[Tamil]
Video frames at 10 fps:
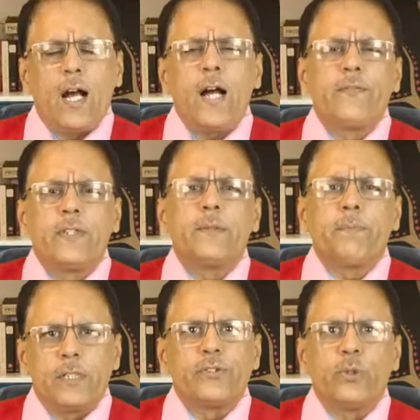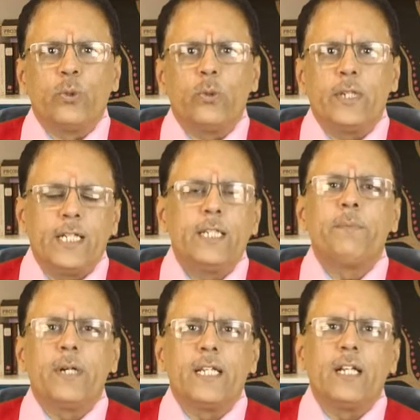ஆஃப்டர் ப்ளஸ் டூ என்ன
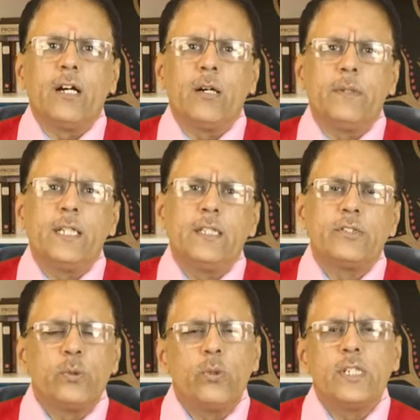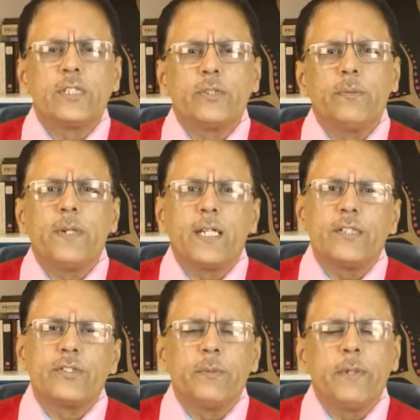படிக்கலாம் அப்படின்னு ஸ்டூடெண்ட்ஸுக்கும்
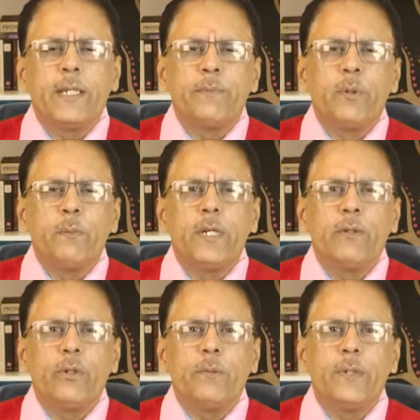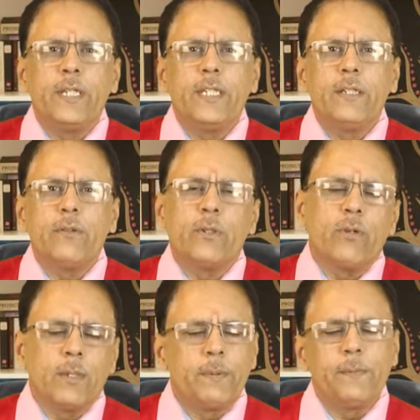பேரண்ட்ஸுக்குமே எப்போவுமே ஒரு பெரிய ஒரு
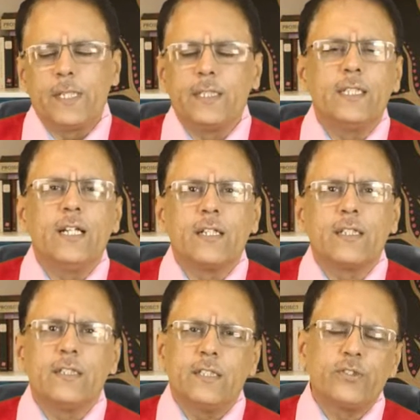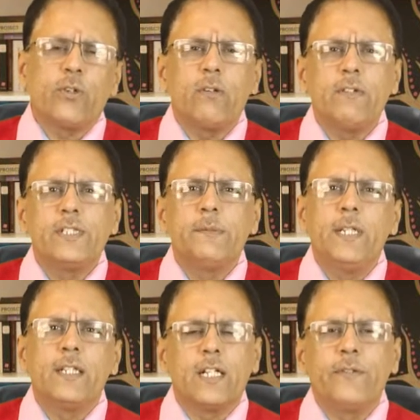குழப்பம் இருந்துட்டு தான் இருக்குது தெர் இஸ் ஆல்வேஸ்
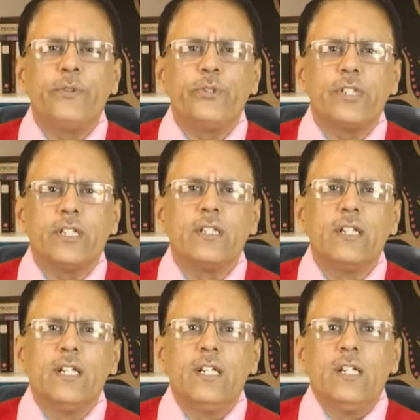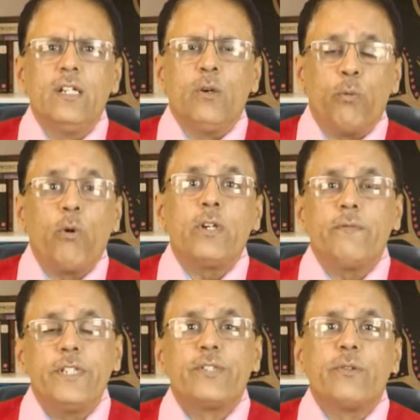பீன் அ கன்ஃபியூஷன் வாட்
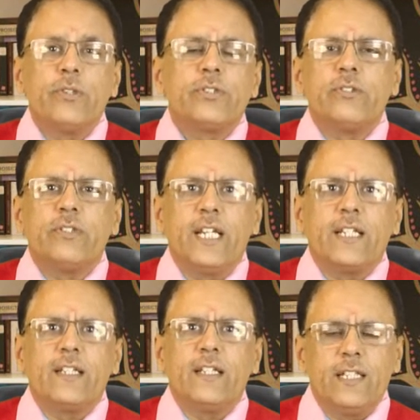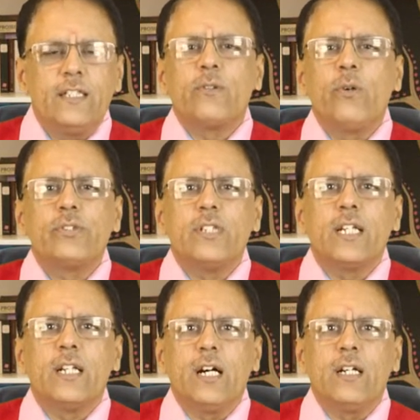விச் கோர்ஸ் டு டேக் எந்த கோர்ஸ்
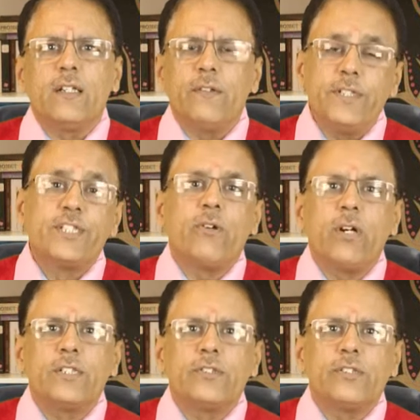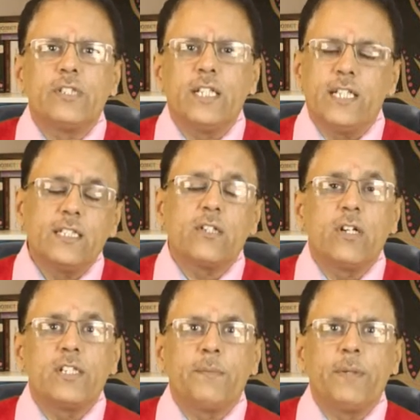எடுக்கலாம் விச் காலேஜ் டு ஸ்டடி எந்த
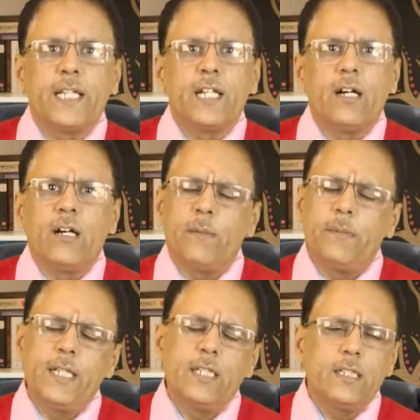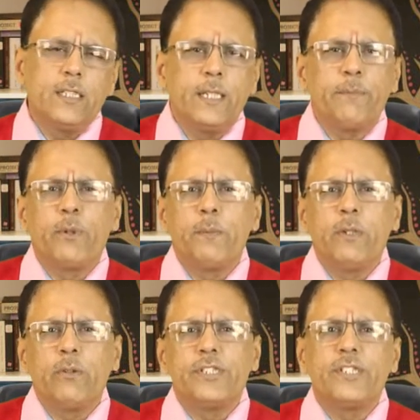காலேஜில் படிக்கலாம் அப்படிங்கிறது எப்போவுமே
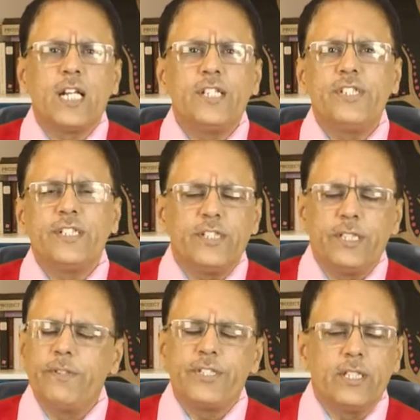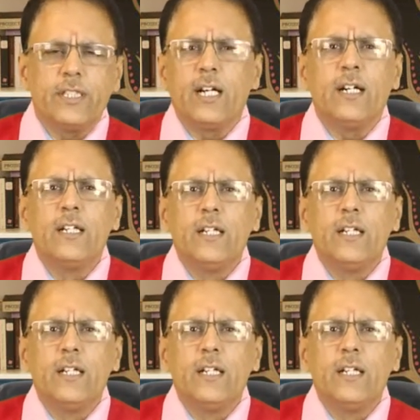ஒரு சேலஞ்சிங் சுச்சுவேஷன் தான்